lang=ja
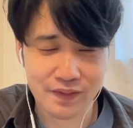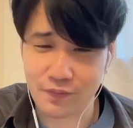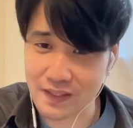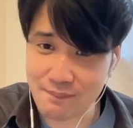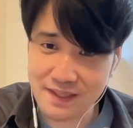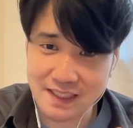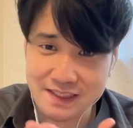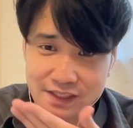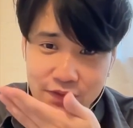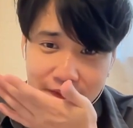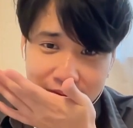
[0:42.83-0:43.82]
名前出し
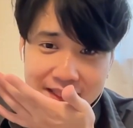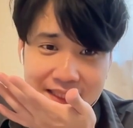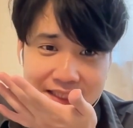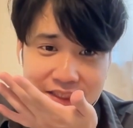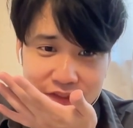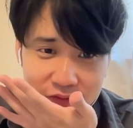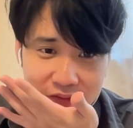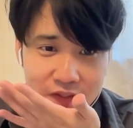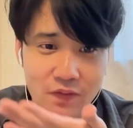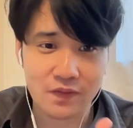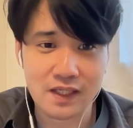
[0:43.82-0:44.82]
ていいのかわかんないんですけど、
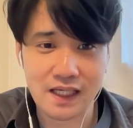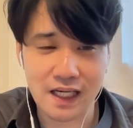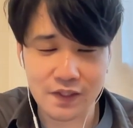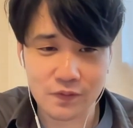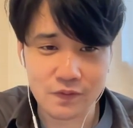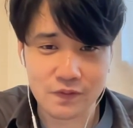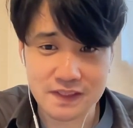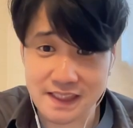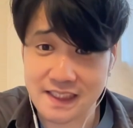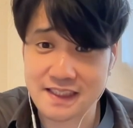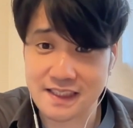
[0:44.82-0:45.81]
あの、あの、
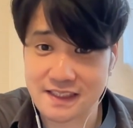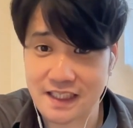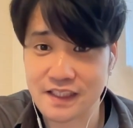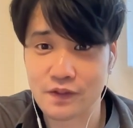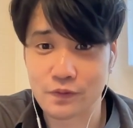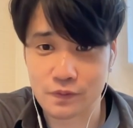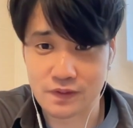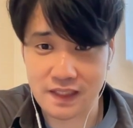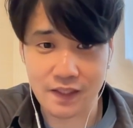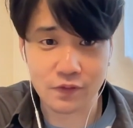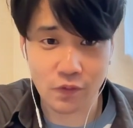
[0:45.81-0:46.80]
しげしげチャンネル
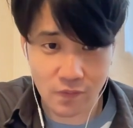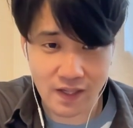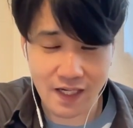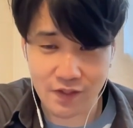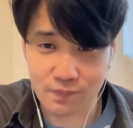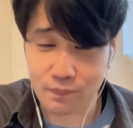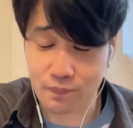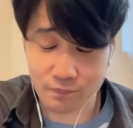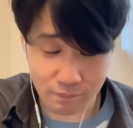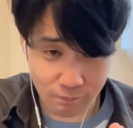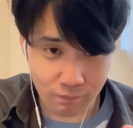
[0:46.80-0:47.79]
さんの、あの、も
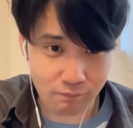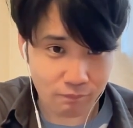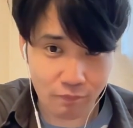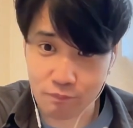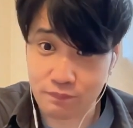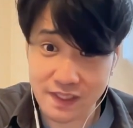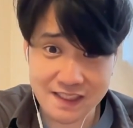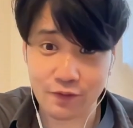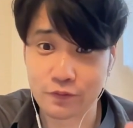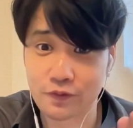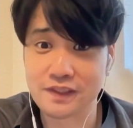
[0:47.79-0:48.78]
う、もう皆
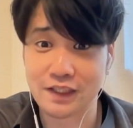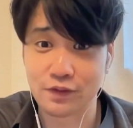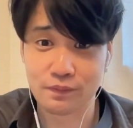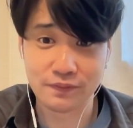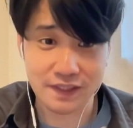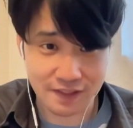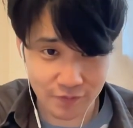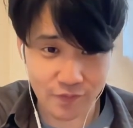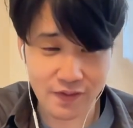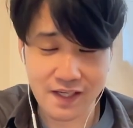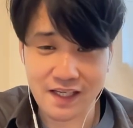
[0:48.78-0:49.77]
さんご存知だと思うんですけ
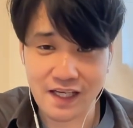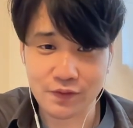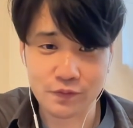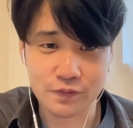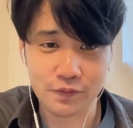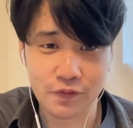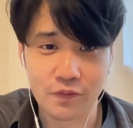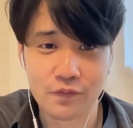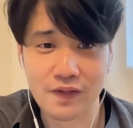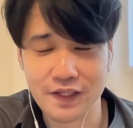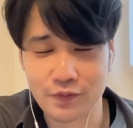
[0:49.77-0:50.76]
ど、あのそこ
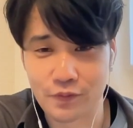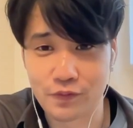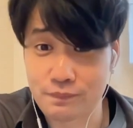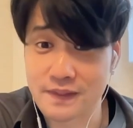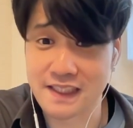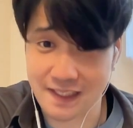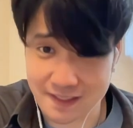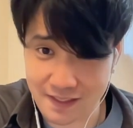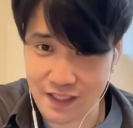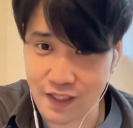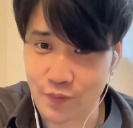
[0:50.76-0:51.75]
の、あの、ふみさん
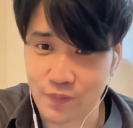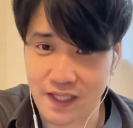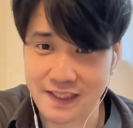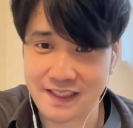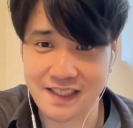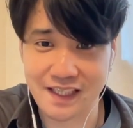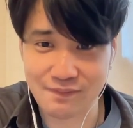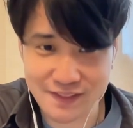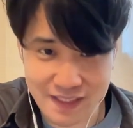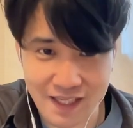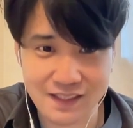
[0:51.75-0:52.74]
に、あの、書いていただき
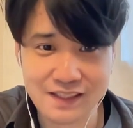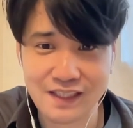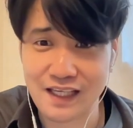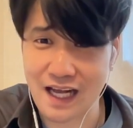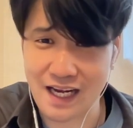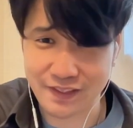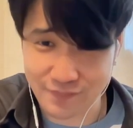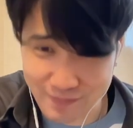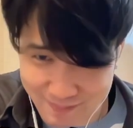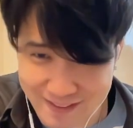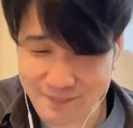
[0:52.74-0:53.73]
ました。ありがとうご
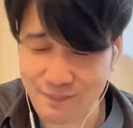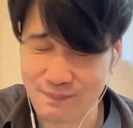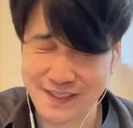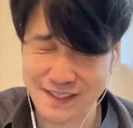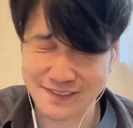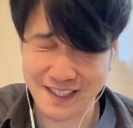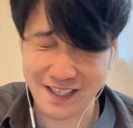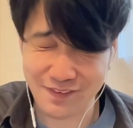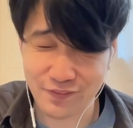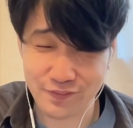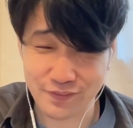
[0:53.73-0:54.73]
ざいます。もうめちゃくちゃ
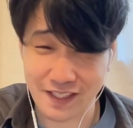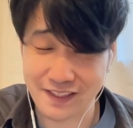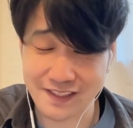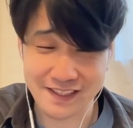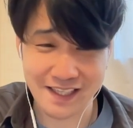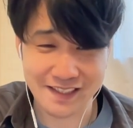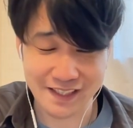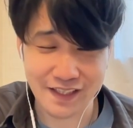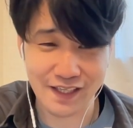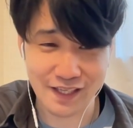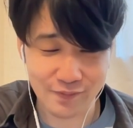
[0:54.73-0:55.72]
かっこよく書いていただい
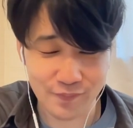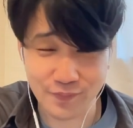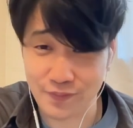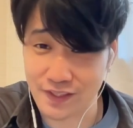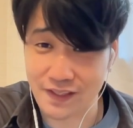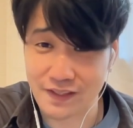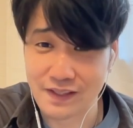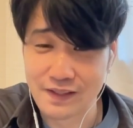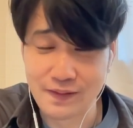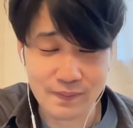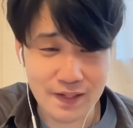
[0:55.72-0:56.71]
て、はい、本当に、
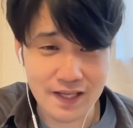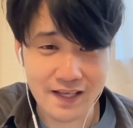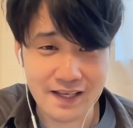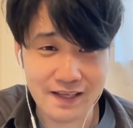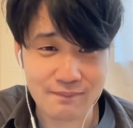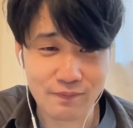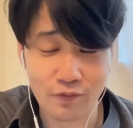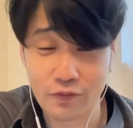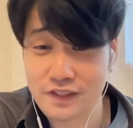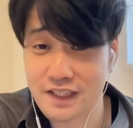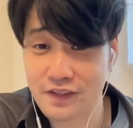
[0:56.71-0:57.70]
えー、
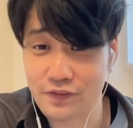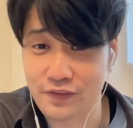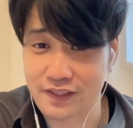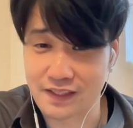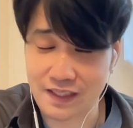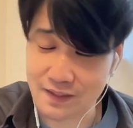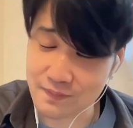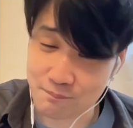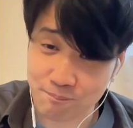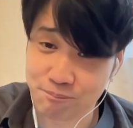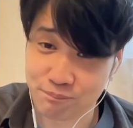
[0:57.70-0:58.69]
もう追いつけるように、
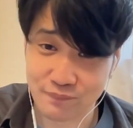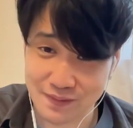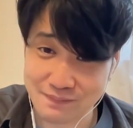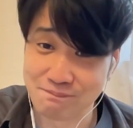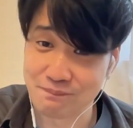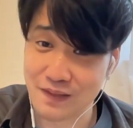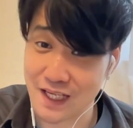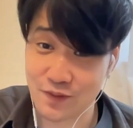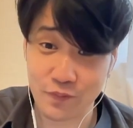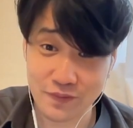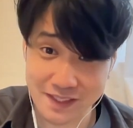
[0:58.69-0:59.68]
うん、
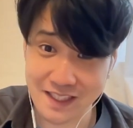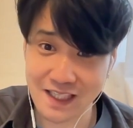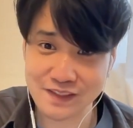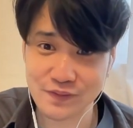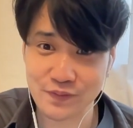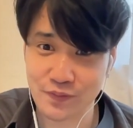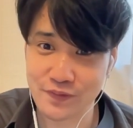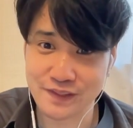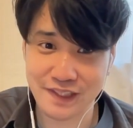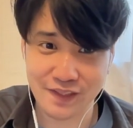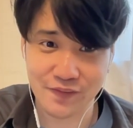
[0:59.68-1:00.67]
アイコンにイラストに追
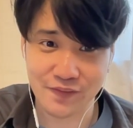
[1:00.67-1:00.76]
いつけるよ